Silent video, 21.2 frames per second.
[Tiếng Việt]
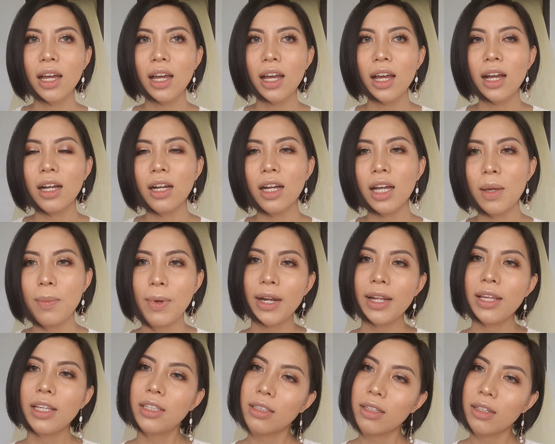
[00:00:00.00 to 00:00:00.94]
khi mà đi
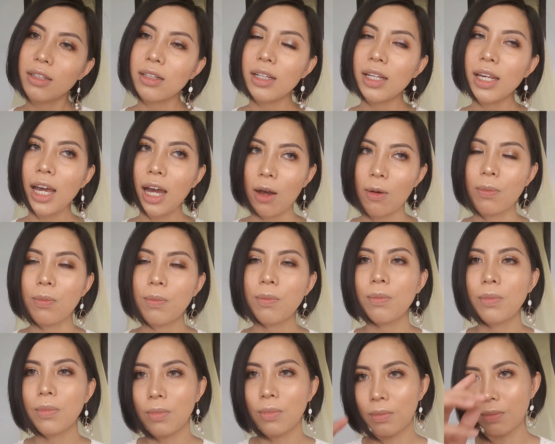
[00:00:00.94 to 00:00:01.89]
chơi đi học ừ,
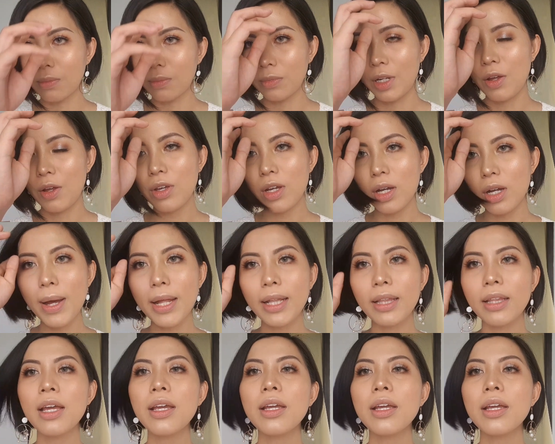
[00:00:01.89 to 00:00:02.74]
nếu như các bạn thích